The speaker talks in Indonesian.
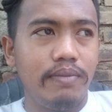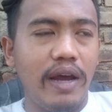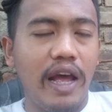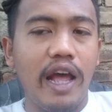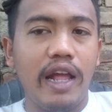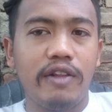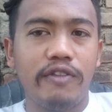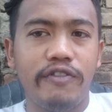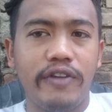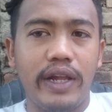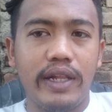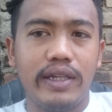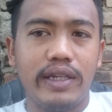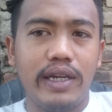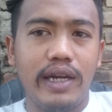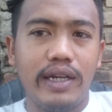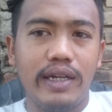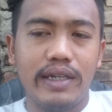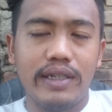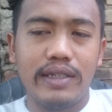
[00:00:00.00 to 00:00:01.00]

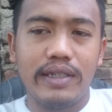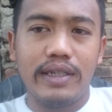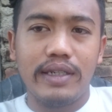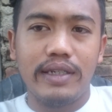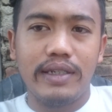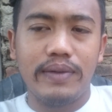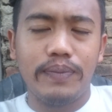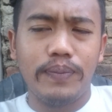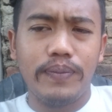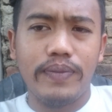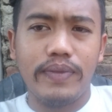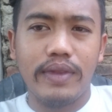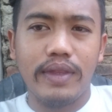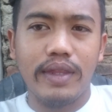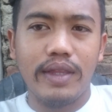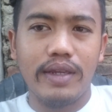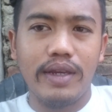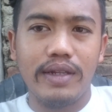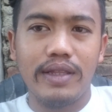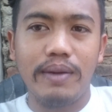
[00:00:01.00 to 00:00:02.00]
manfaatkan
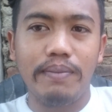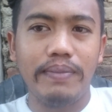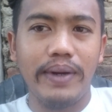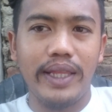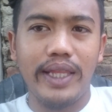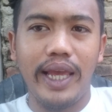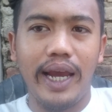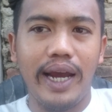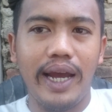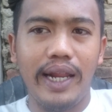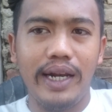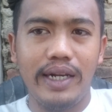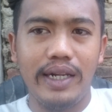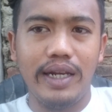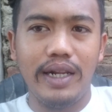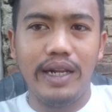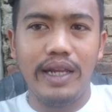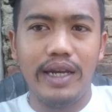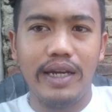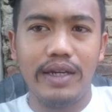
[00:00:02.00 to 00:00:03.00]
tempat yang
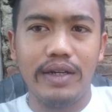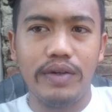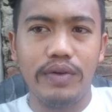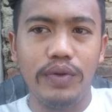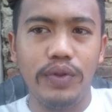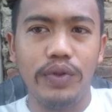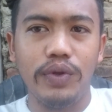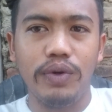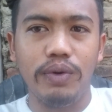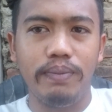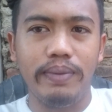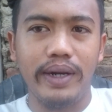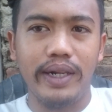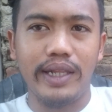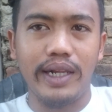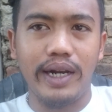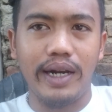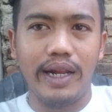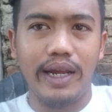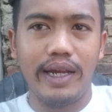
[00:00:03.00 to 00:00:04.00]
ada lah untuk
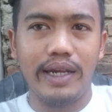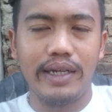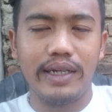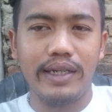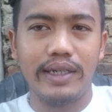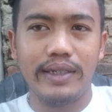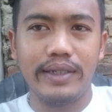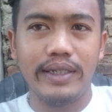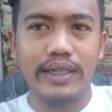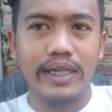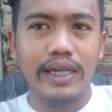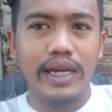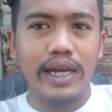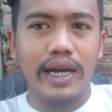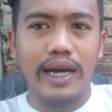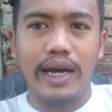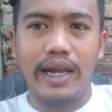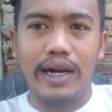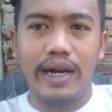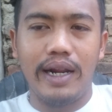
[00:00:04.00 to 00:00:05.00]
berternak
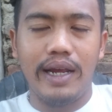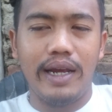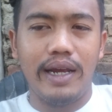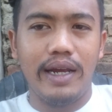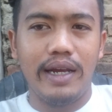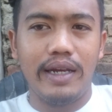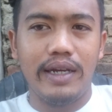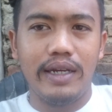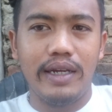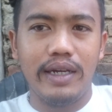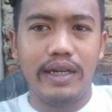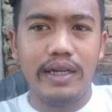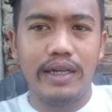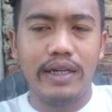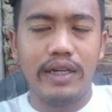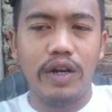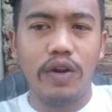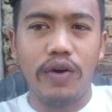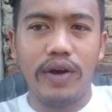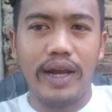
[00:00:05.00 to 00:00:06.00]
karena
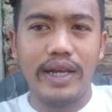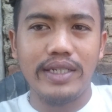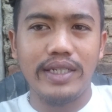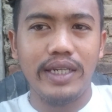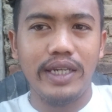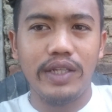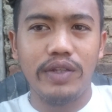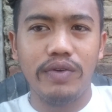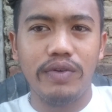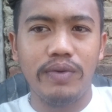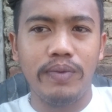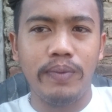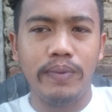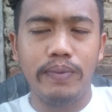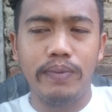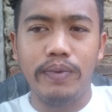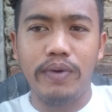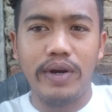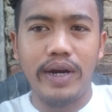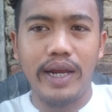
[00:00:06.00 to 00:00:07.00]
lokasi itu
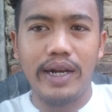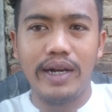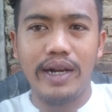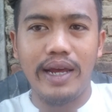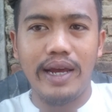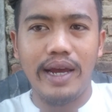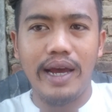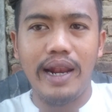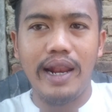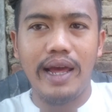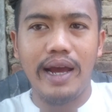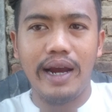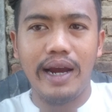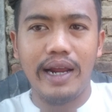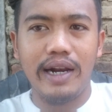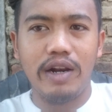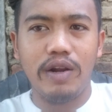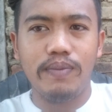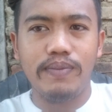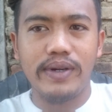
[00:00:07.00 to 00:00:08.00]
bukanlah
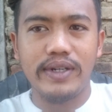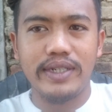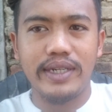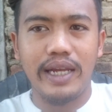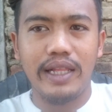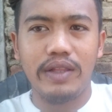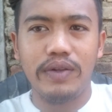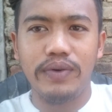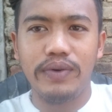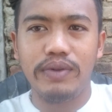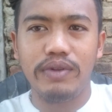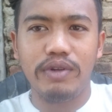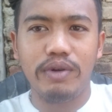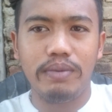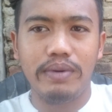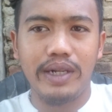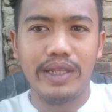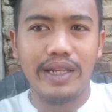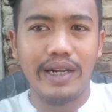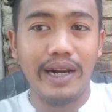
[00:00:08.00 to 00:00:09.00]
halangan nomor satu
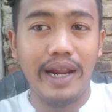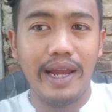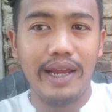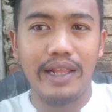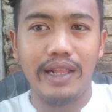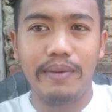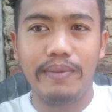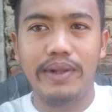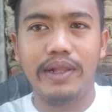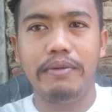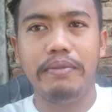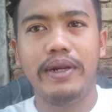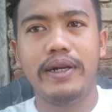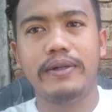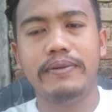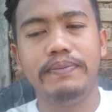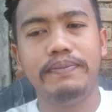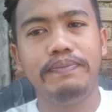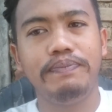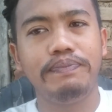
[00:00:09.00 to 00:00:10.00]
untuk berternak ya
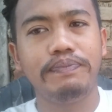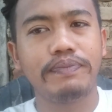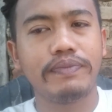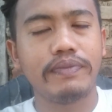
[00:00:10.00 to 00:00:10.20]
teman-teman